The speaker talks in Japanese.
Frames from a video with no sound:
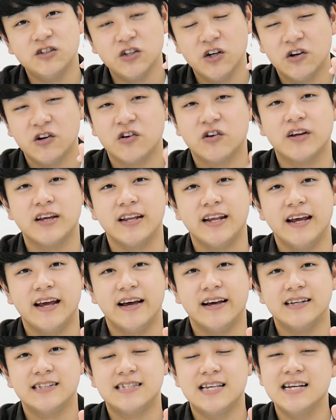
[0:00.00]
授業の時
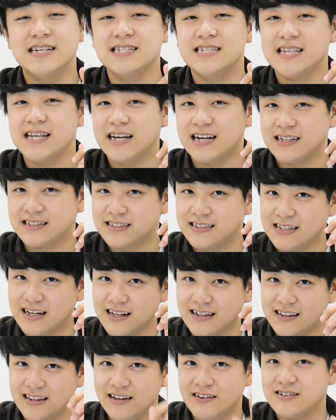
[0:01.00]
に先生が
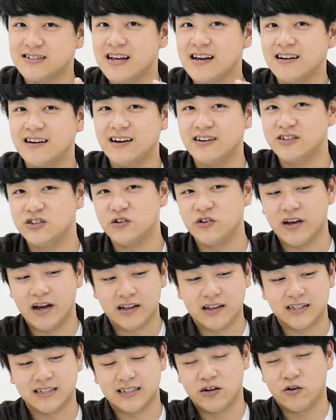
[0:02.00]
使ってる三角定規
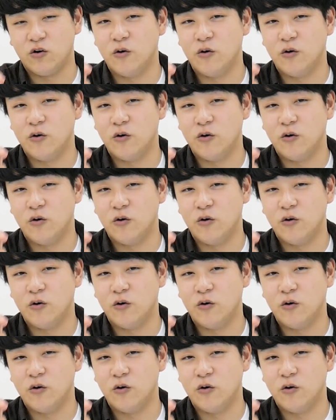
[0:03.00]
あったじゃん。